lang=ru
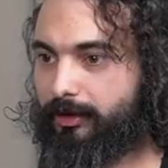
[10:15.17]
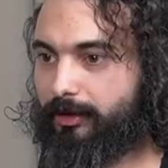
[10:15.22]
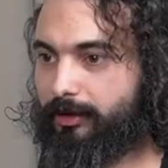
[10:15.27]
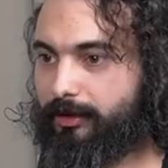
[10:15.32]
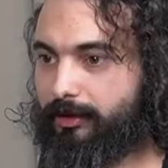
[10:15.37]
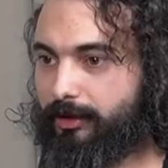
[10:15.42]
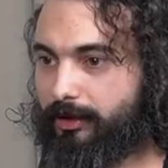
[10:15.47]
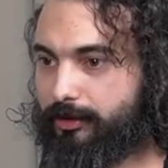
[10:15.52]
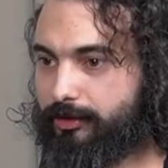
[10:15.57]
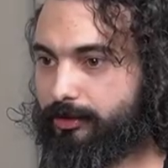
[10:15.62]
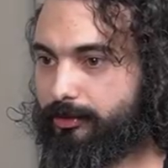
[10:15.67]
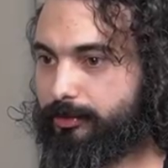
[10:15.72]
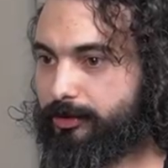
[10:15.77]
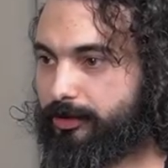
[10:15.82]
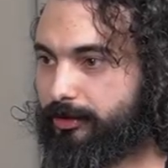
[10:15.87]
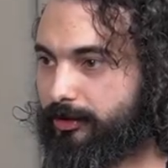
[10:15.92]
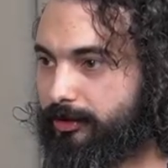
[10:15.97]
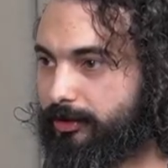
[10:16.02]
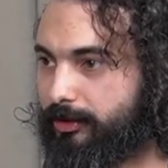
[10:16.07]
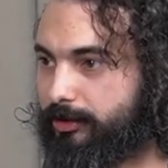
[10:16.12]
и я,
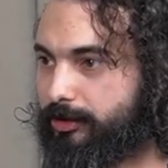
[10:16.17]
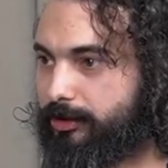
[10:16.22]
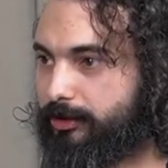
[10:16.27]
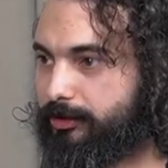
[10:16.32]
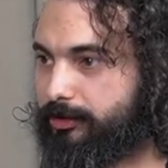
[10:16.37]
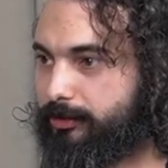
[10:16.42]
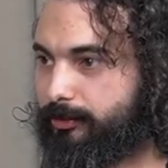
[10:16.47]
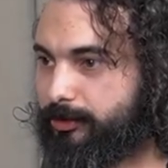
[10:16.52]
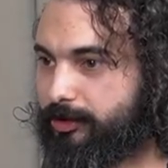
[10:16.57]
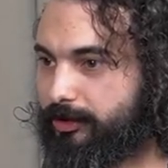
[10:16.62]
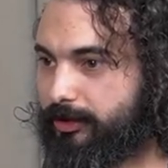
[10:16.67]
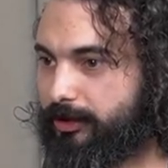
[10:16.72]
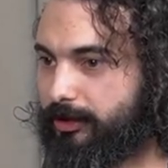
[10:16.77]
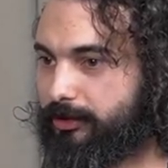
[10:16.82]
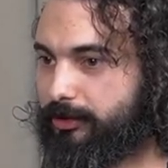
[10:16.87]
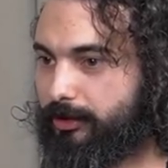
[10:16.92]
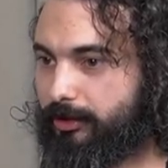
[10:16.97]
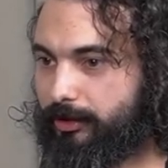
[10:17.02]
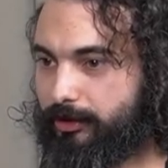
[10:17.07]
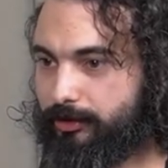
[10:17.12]
собственно, начал
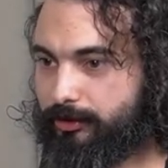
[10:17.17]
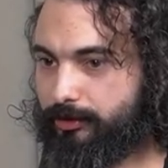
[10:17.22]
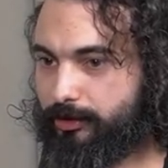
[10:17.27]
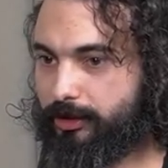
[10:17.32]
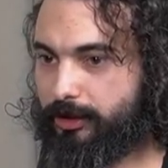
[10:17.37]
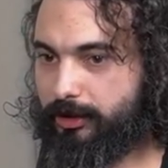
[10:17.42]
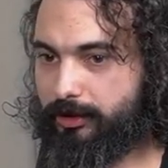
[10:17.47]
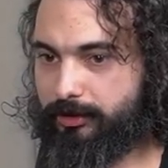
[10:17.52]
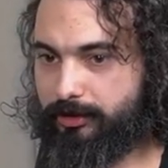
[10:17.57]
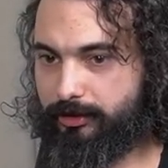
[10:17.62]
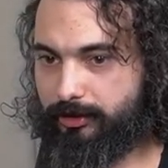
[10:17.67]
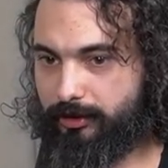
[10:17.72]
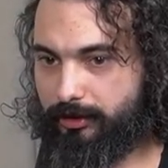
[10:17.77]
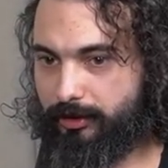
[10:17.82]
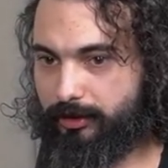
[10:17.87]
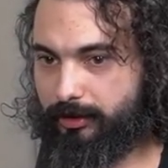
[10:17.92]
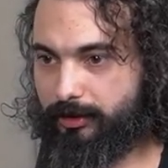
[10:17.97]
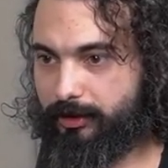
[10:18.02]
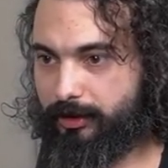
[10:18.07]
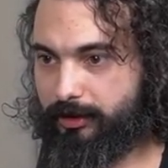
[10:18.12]
самостоятельно изучать
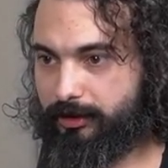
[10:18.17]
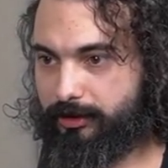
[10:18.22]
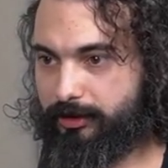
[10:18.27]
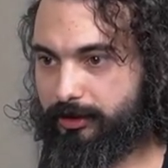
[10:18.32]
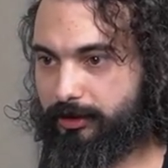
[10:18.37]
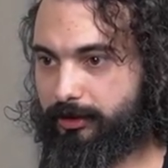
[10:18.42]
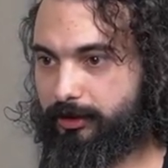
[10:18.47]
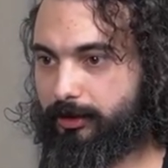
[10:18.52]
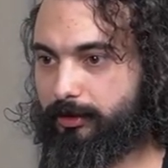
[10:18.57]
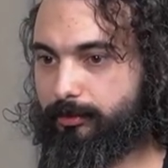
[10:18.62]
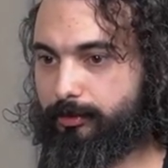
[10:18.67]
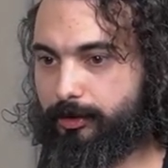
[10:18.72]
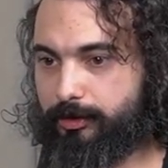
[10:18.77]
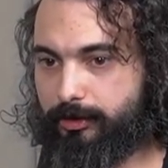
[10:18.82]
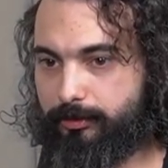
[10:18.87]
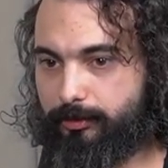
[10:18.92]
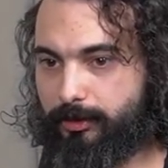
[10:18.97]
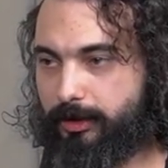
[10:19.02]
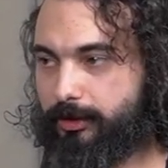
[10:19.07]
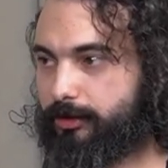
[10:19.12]
IT, э,
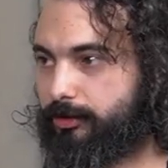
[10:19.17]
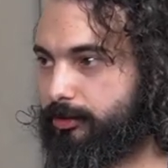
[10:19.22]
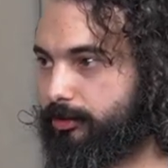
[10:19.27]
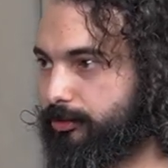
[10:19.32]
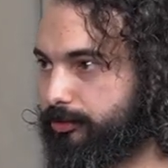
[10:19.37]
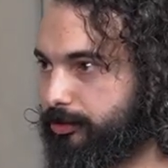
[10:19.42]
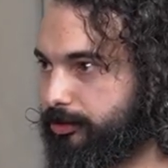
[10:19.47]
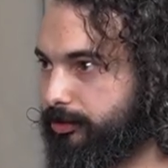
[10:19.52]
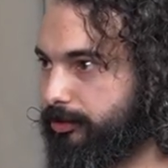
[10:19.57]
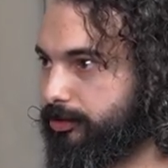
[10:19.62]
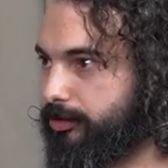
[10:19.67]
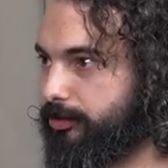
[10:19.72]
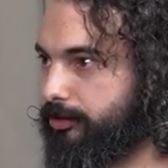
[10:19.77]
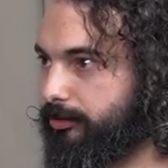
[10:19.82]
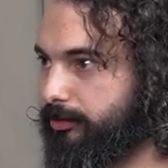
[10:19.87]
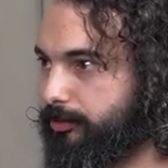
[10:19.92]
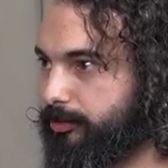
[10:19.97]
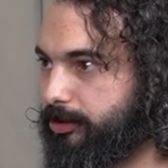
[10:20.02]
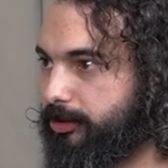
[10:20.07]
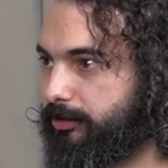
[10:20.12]
математику, все, что
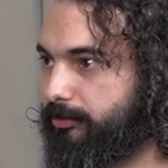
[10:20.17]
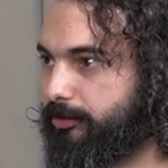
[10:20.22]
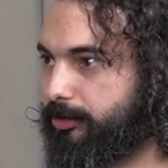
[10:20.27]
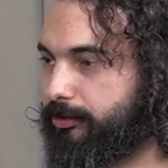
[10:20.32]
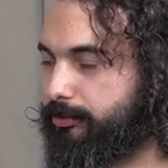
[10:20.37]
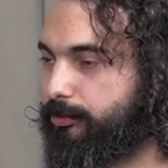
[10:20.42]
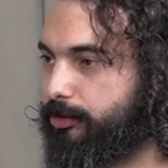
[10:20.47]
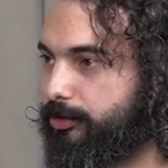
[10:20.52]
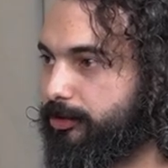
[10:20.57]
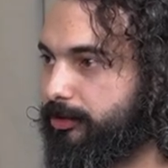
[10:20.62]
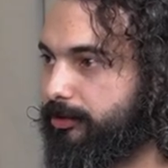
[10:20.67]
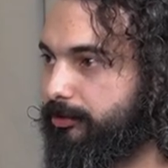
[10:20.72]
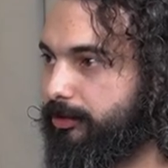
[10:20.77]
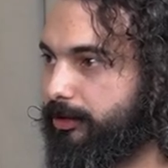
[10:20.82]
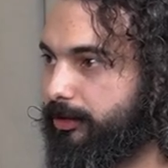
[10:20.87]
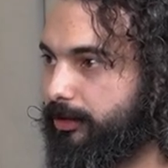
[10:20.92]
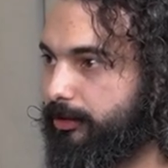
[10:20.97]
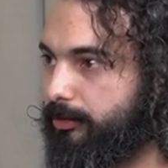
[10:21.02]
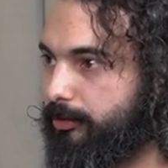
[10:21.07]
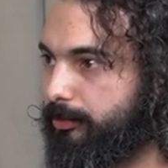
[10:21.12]
вообще возможно в
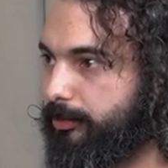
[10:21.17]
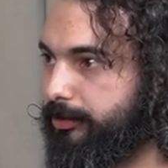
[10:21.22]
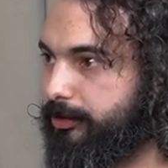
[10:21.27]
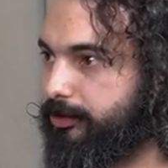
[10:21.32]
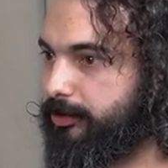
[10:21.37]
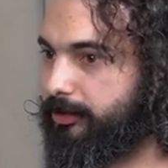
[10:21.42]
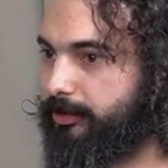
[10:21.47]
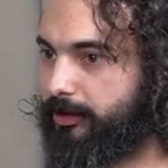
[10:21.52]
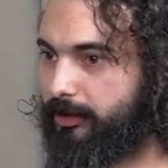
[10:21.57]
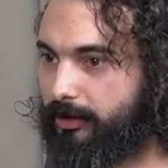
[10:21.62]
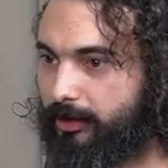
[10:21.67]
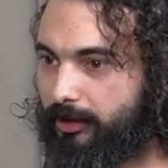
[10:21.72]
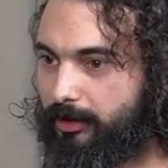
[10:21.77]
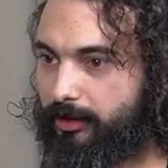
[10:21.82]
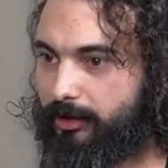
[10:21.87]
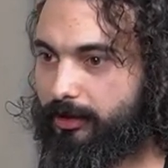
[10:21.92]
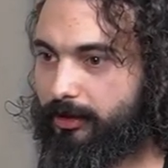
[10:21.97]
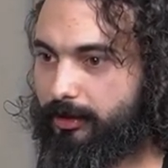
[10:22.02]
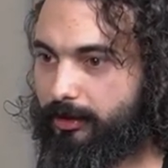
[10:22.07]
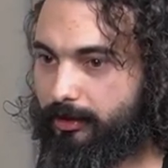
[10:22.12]
этой области.
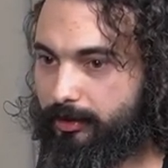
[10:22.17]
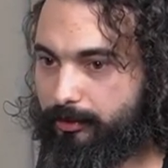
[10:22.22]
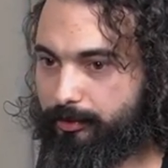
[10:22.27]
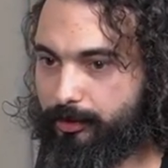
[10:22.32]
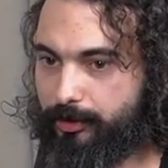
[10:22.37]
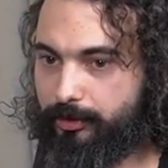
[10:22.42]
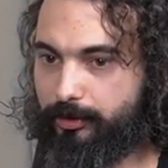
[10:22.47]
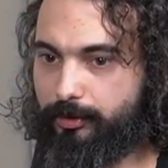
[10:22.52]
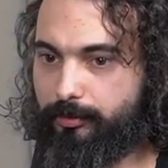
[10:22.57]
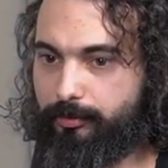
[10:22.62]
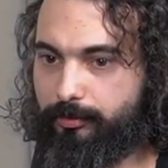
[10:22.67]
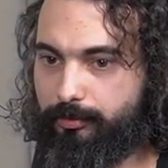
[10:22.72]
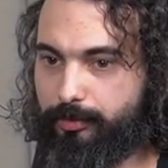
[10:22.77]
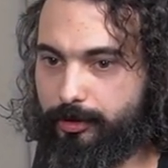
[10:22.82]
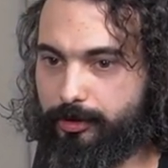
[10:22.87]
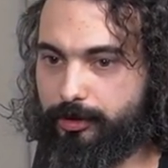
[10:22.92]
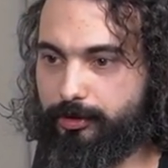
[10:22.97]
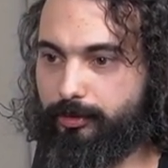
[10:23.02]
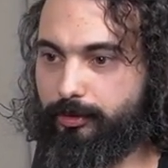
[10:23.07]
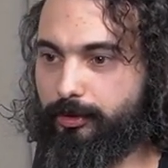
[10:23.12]
А потом
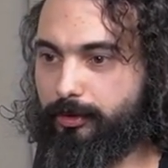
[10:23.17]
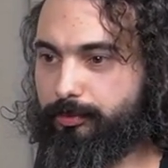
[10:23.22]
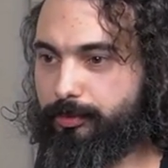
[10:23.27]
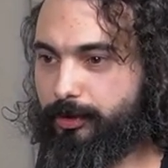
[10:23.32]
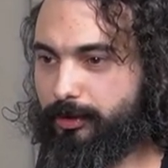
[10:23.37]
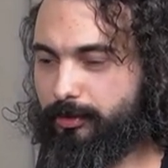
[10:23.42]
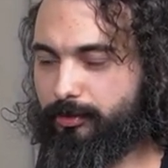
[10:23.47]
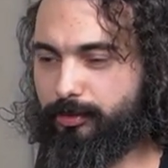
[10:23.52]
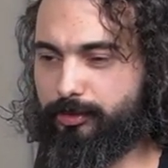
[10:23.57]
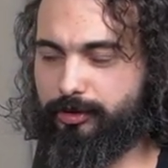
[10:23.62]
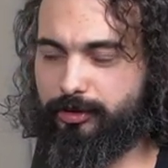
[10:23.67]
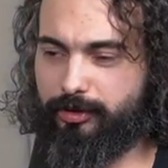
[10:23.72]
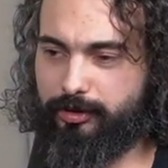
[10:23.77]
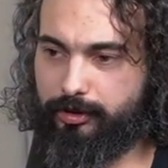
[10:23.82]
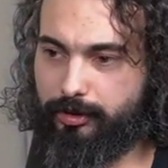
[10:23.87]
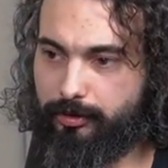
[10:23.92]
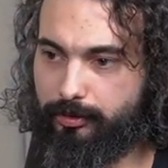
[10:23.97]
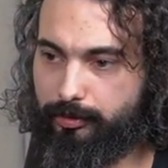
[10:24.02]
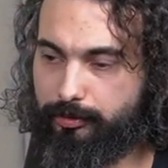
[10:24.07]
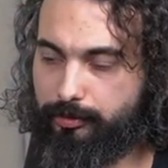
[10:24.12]
пошел на первую
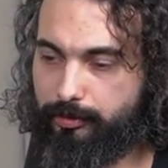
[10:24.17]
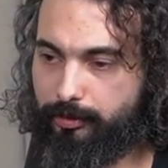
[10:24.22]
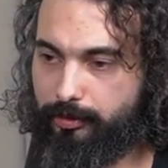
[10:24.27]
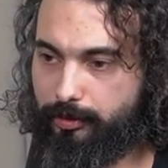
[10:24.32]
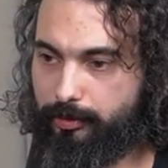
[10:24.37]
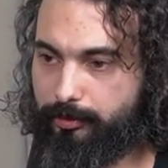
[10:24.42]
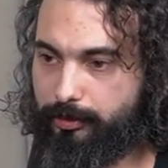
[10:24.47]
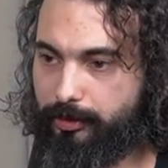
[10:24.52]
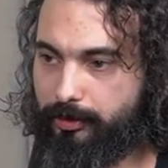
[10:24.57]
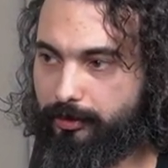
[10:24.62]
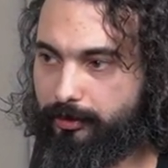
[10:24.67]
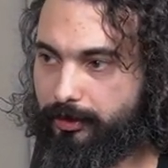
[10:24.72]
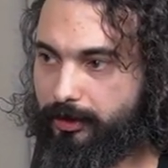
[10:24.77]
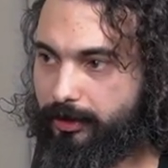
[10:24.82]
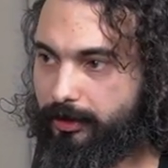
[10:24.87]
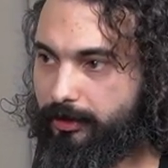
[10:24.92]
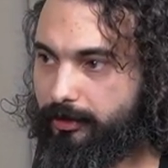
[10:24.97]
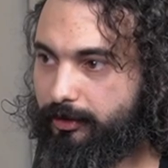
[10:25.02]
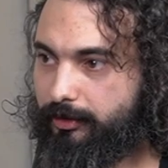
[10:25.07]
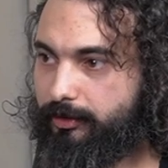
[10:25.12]
стажировку, грубо
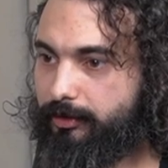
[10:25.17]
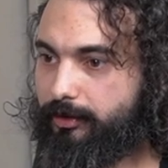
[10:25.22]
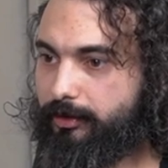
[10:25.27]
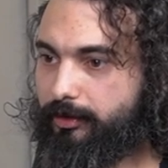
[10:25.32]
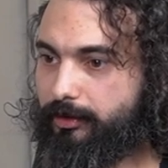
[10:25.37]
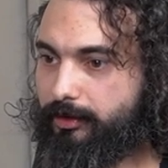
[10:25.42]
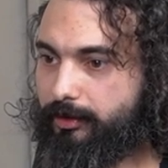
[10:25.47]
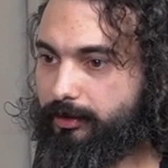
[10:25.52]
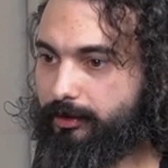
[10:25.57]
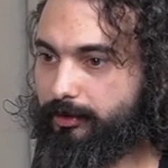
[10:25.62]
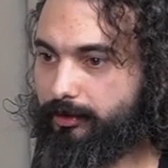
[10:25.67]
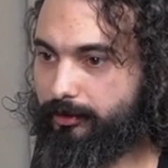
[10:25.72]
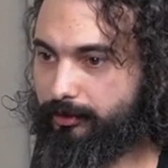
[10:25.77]
говоря, а,